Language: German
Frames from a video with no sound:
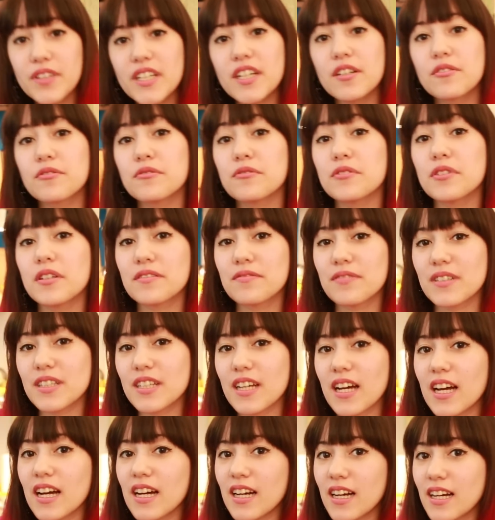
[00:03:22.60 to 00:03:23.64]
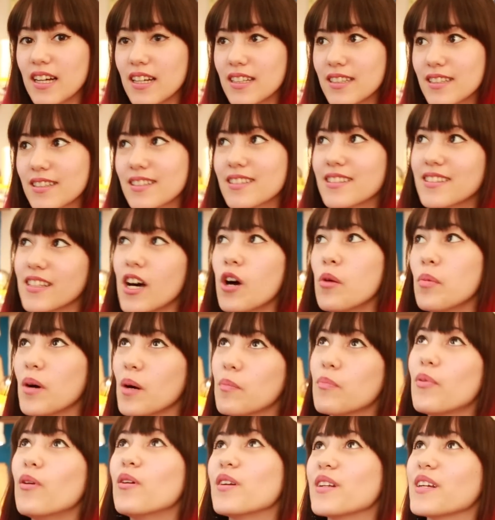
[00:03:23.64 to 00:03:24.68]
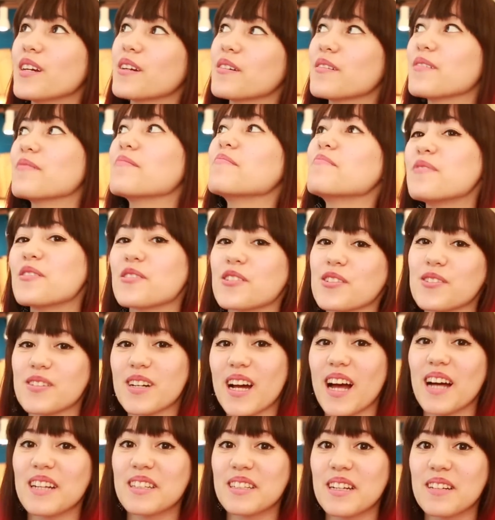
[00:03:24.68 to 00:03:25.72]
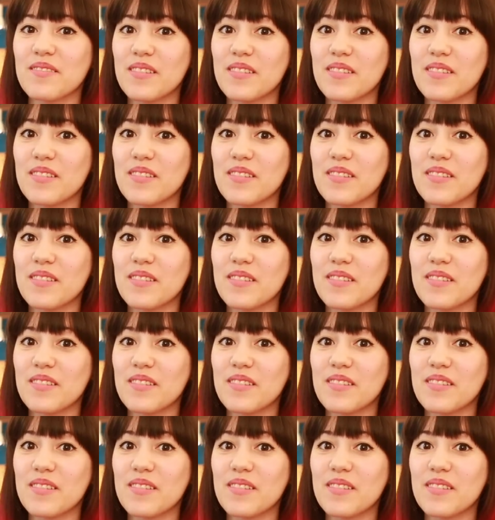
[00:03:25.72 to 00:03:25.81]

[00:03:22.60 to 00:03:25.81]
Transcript: wir rühren wieder Zauberpudding-Mischung an,